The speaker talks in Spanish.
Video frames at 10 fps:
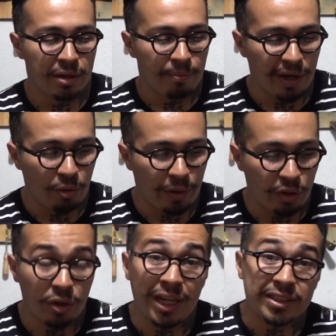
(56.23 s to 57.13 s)
Pero
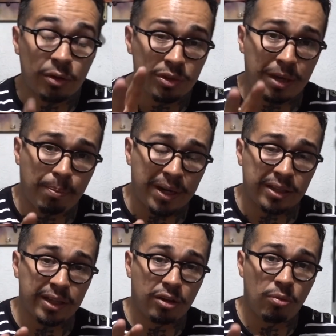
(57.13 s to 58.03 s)
bueno, la segunda parte
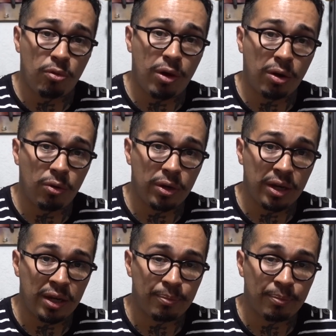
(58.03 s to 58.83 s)
de cómo hago el